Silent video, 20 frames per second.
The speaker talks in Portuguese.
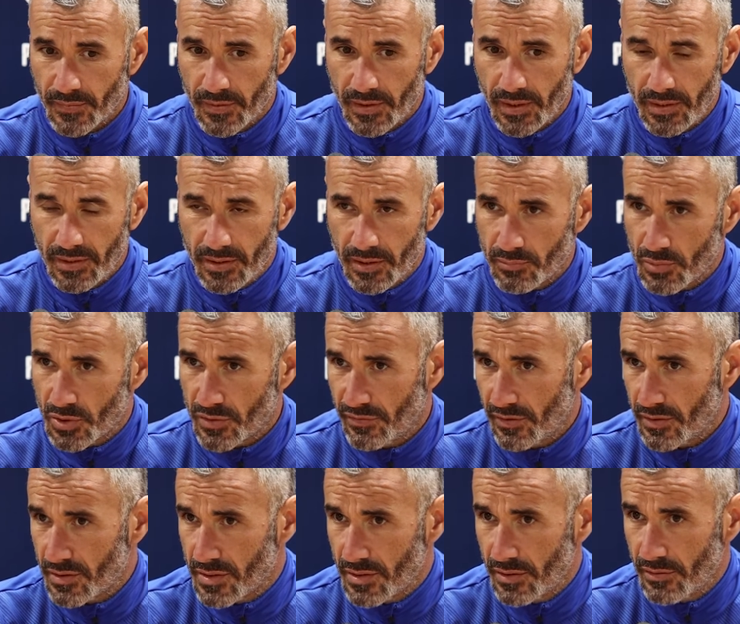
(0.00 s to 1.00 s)
em termos
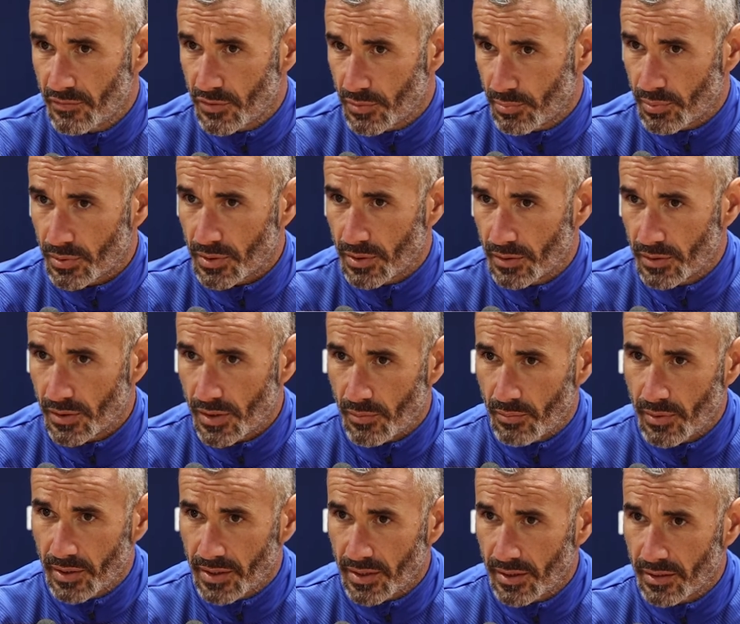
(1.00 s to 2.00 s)
defensivos, porque é
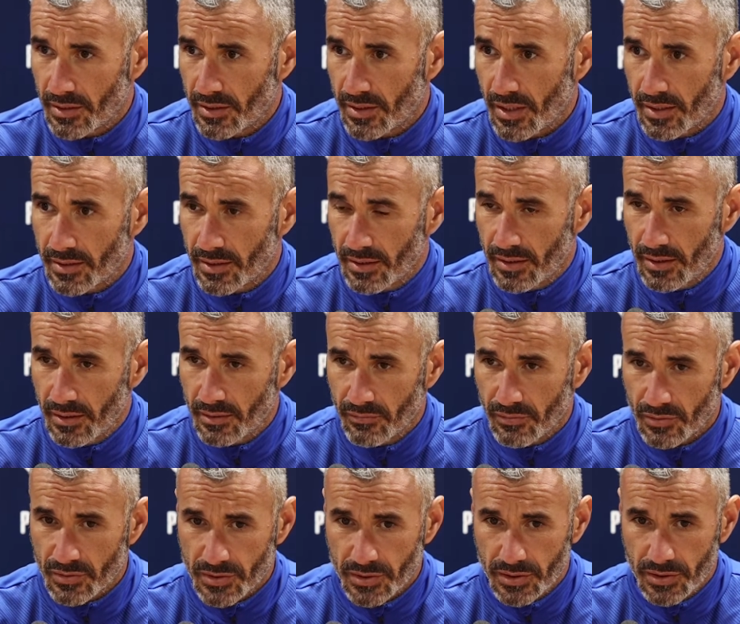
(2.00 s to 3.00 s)
uma realidade aquilo que
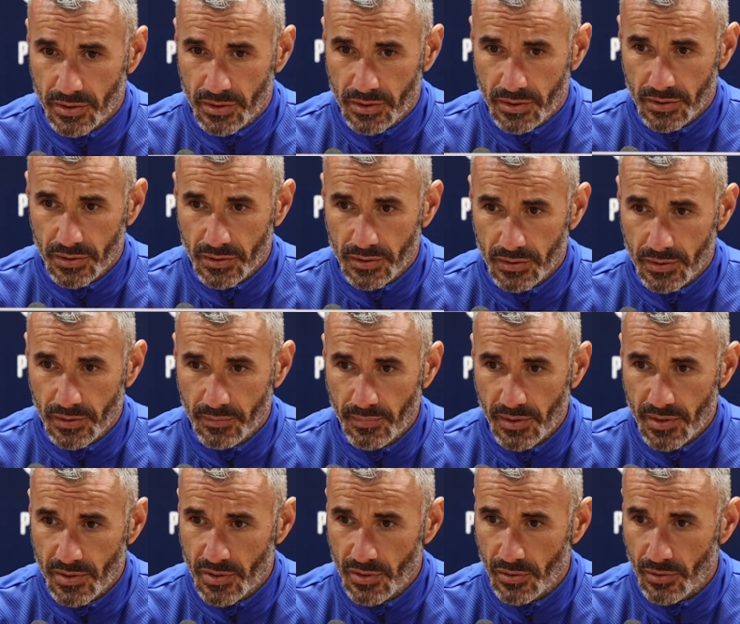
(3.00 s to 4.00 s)
vocês
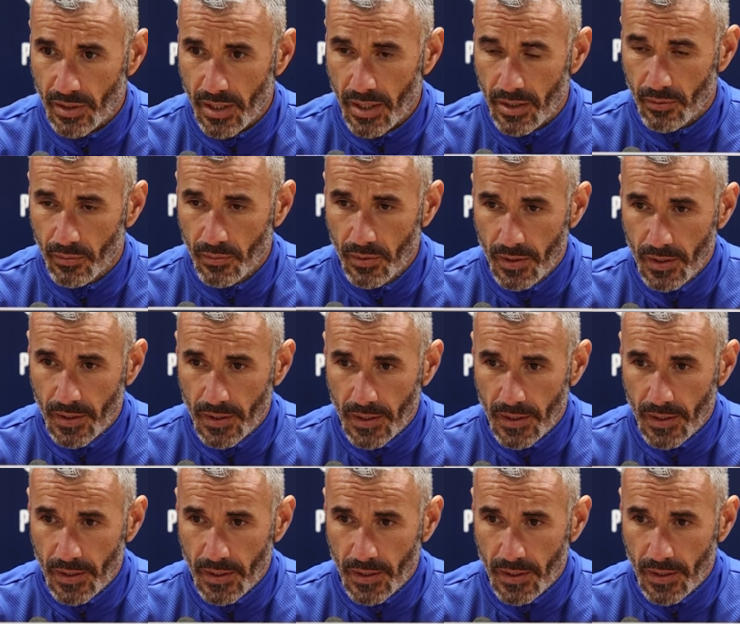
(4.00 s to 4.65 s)
mencionaram